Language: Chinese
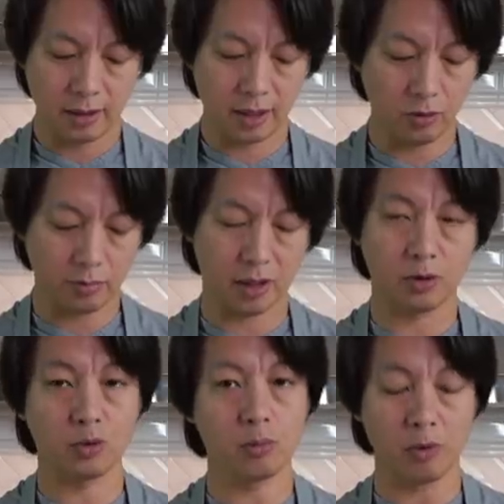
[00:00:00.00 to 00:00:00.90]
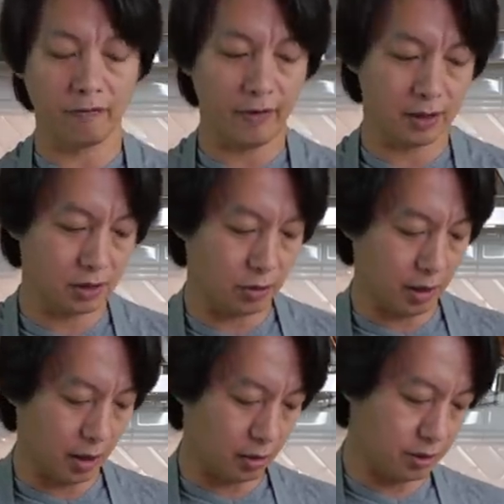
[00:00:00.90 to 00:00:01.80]
那我们的入模方式有
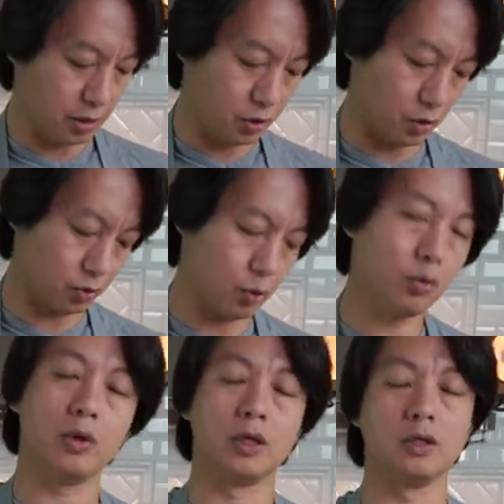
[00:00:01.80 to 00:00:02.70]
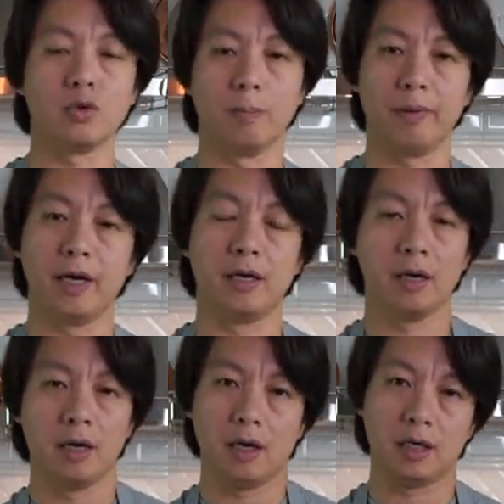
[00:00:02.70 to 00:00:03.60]
好几种，如果你准备
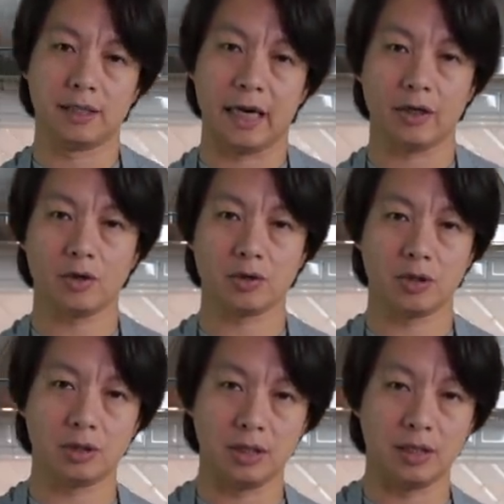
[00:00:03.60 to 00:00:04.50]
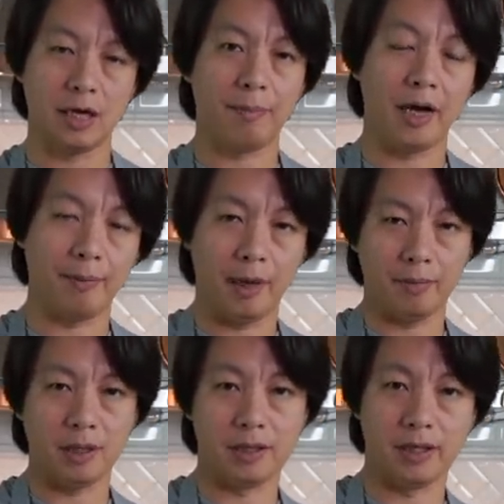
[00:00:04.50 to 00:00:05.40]
想用的时候直接在派盘
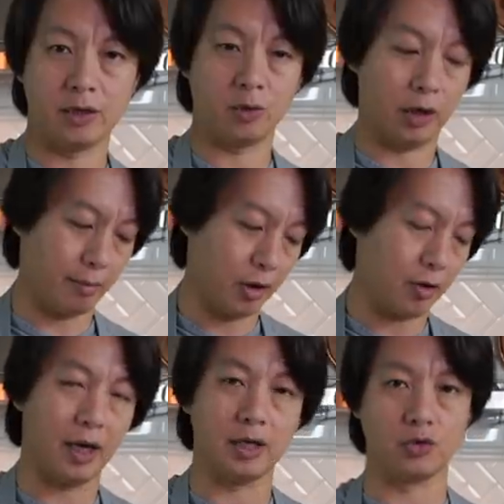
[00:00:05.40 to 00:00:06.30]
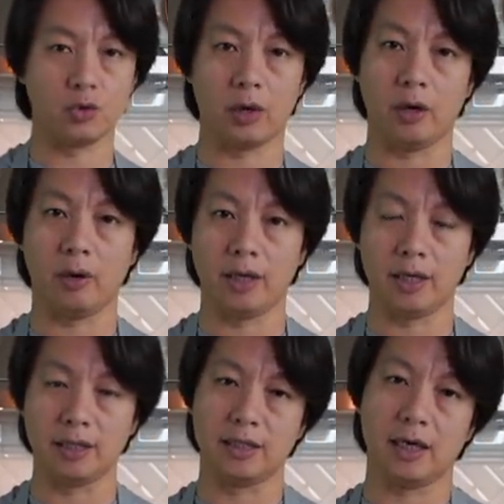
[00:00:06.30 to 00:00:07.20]
面切出来，你没有要移出来的话，
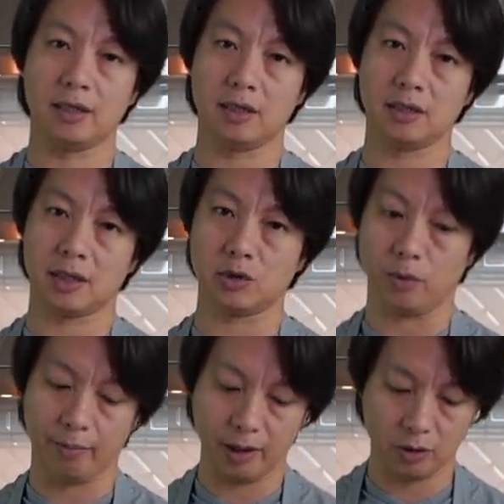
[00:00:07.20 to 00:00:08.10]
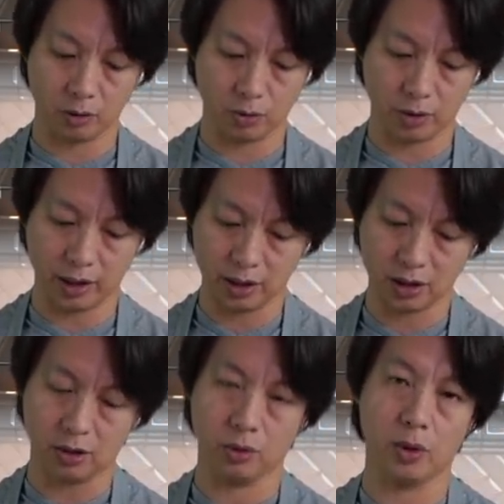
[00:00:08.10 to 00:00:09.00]
那以下的这个准备动作可以
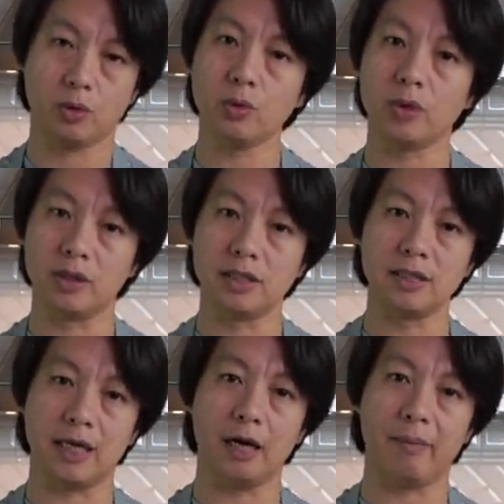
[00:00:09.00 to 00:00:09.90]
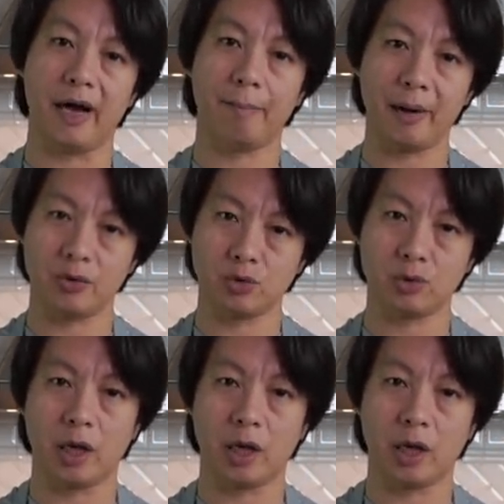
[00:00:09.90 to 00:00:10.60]
省略。如果你是想要把它搬出